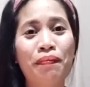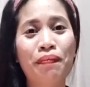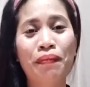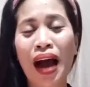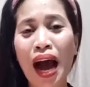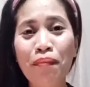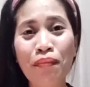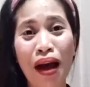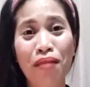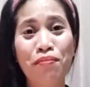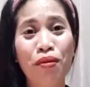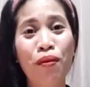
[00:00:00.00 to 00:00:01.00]

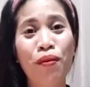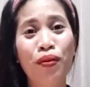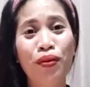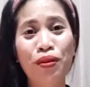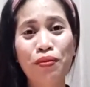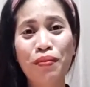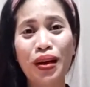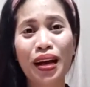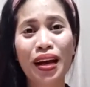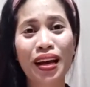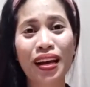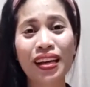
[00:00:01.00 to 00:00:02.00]
mahaba ang buhok, yung
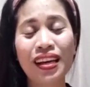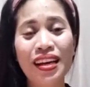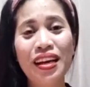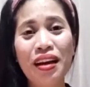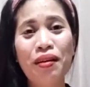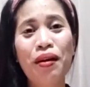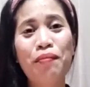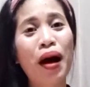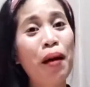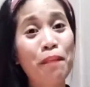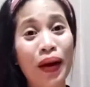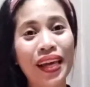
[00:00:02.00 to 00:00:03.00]
mga uh,
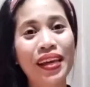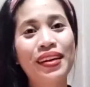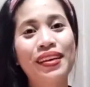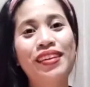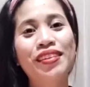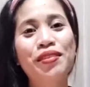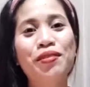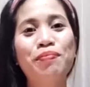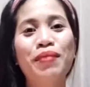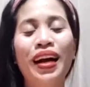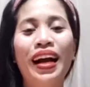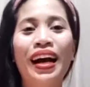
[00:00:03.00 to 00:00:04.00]
mga bikers,
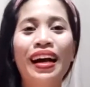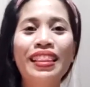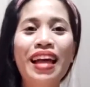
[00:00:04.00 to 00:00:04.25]
kumbaga.